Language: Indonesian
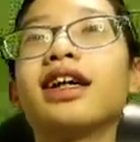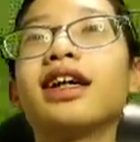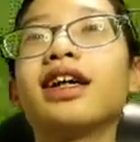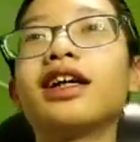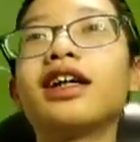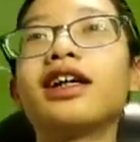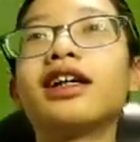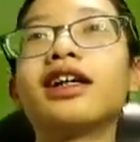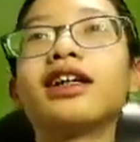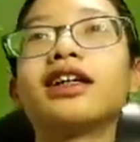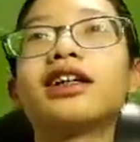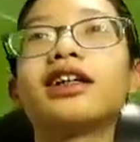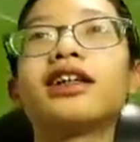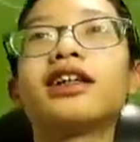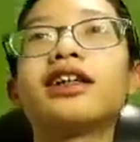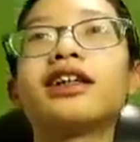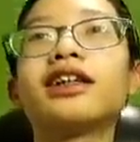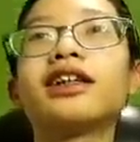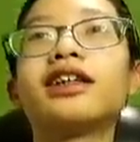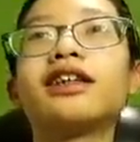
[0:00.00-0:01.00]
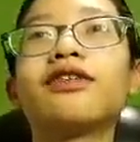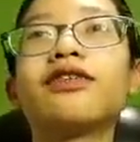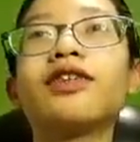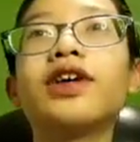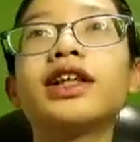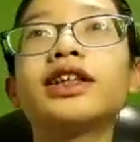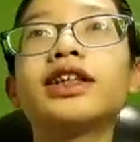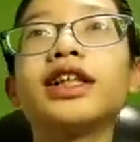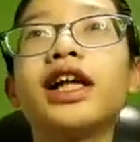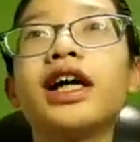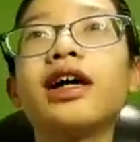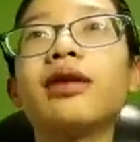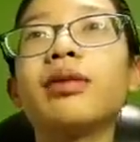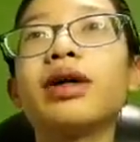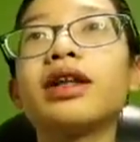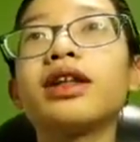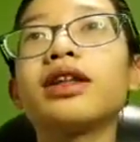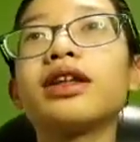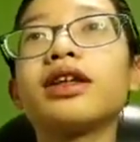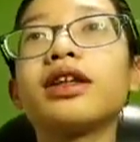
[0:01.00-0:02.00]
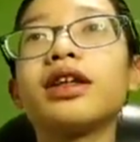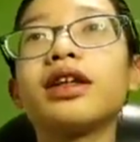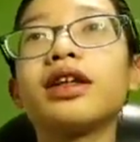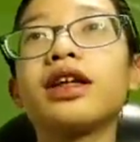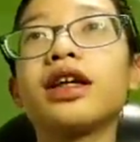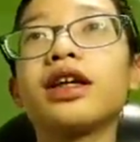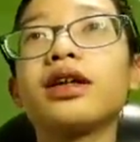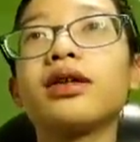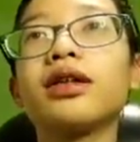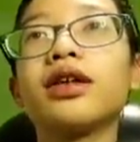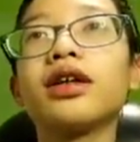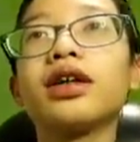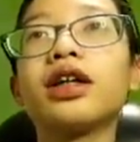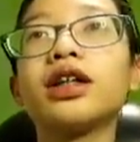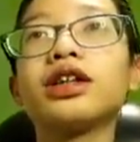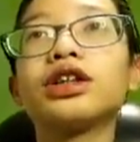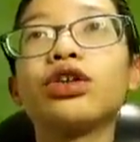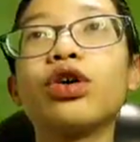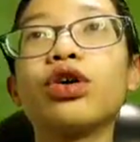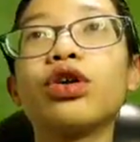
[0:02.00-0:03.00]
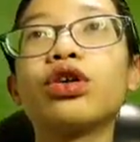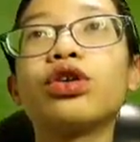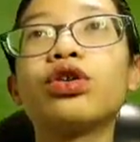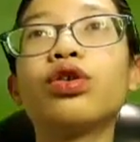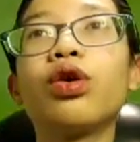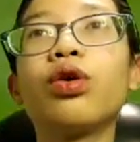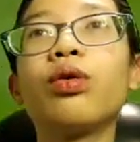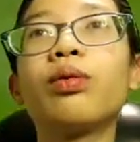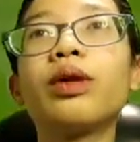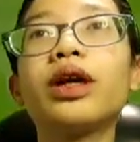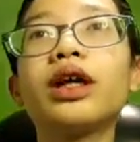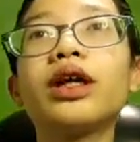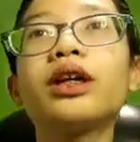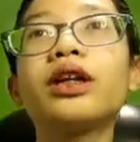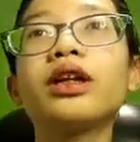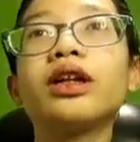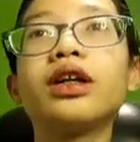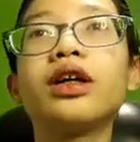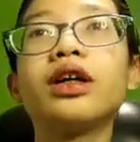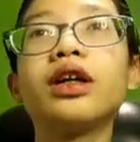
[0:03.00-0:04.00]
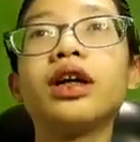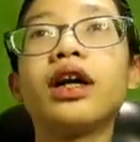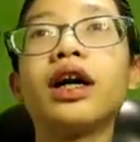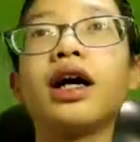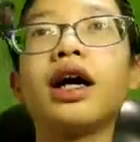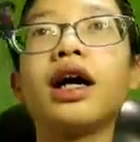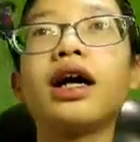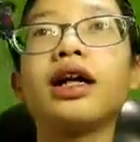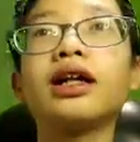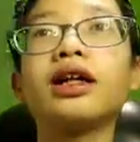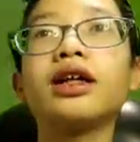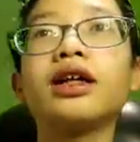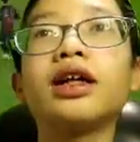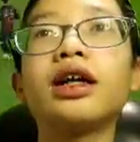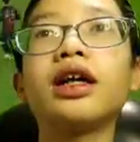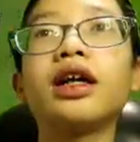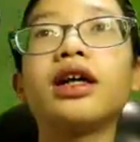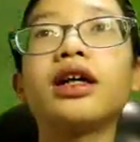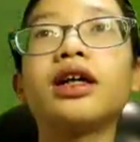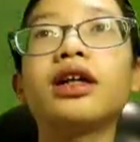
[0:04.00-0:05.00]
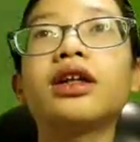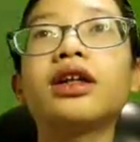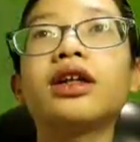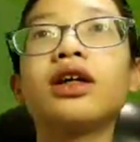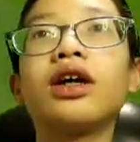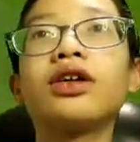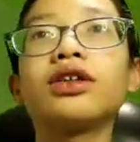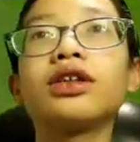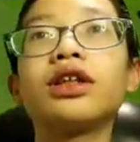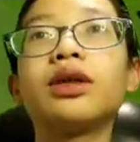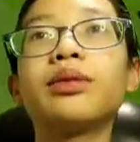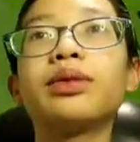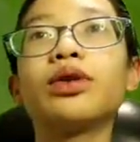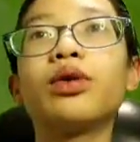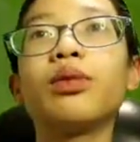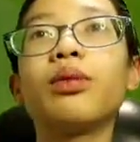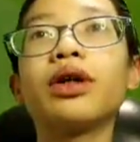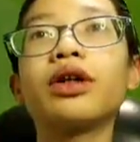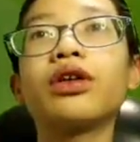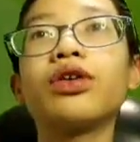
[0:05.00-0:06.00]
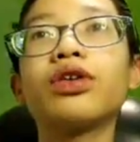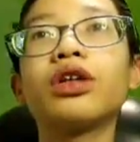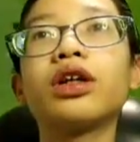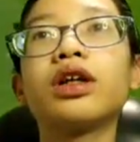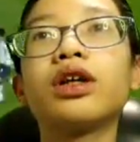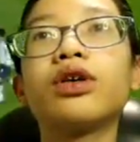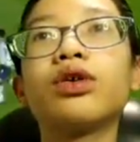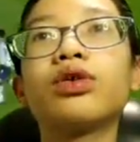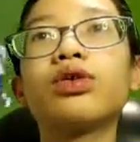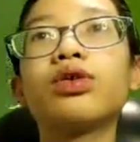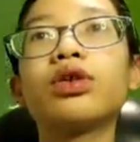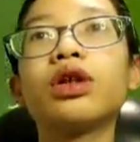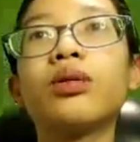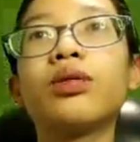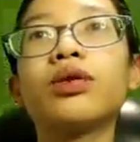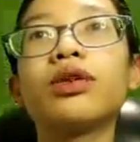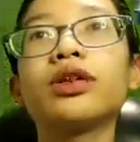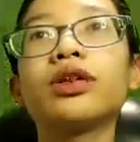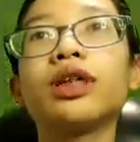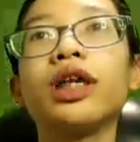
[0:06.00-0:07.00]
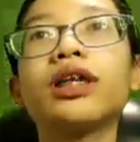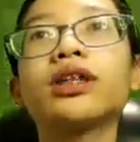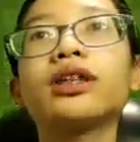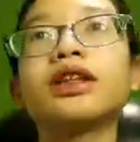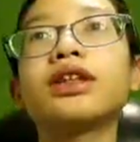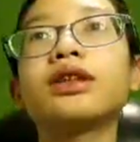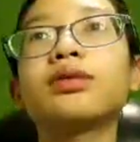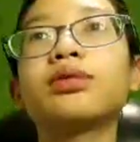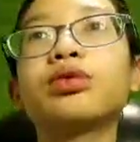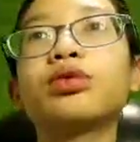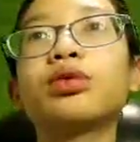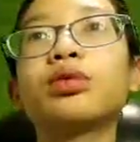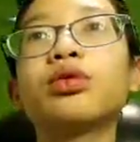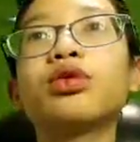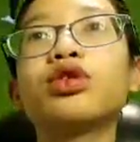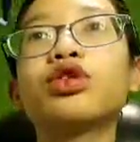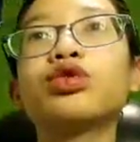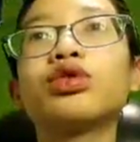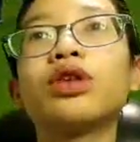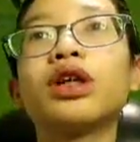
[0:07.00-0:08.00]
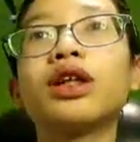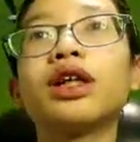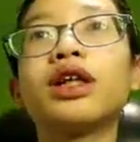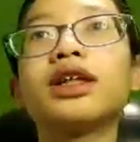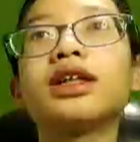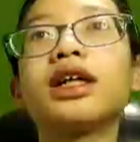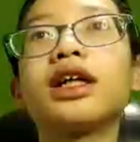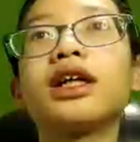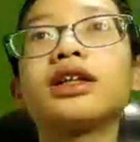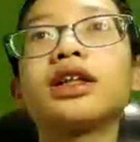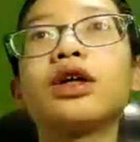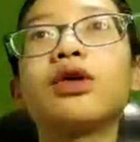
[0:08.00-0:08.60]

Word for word: uh, Virgil Ahmad terlihat Son Hyung Min Harry Kane harusnya dia bisa umpan ke Rodrigo dulu namun sangat-sangat terburu-buru syuting dari jarak